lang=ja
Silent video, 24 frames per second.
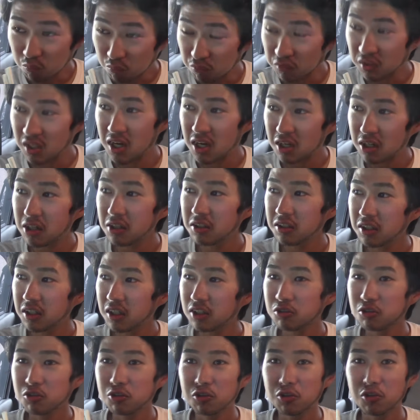なかな
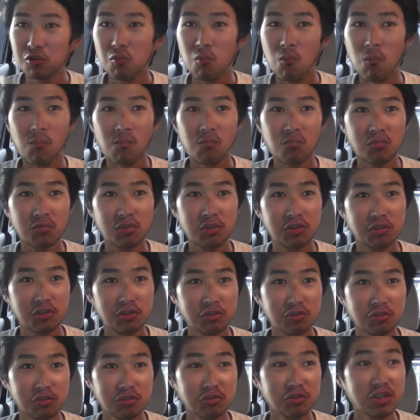かその
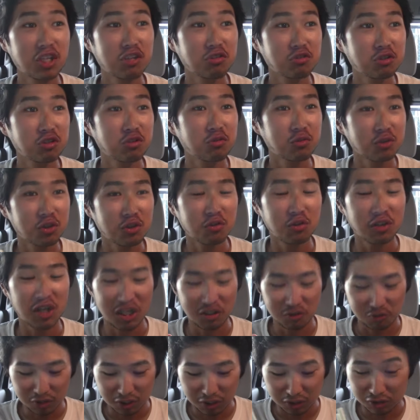ゆゆでうどん業界
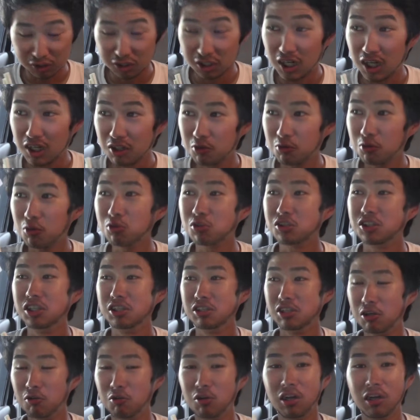のねダークホースで
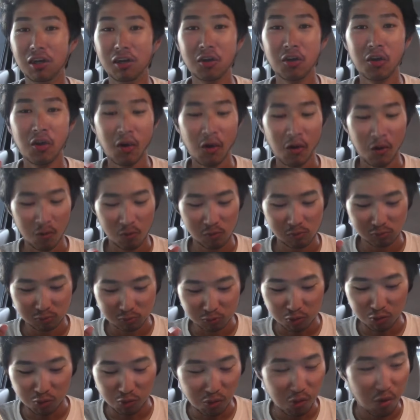さこれ
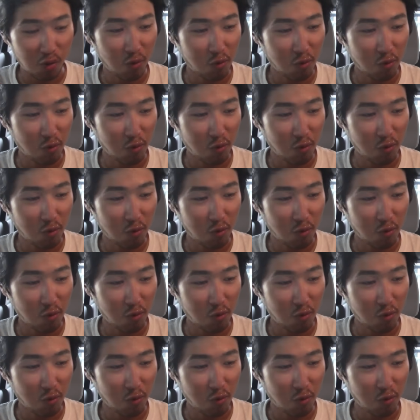もう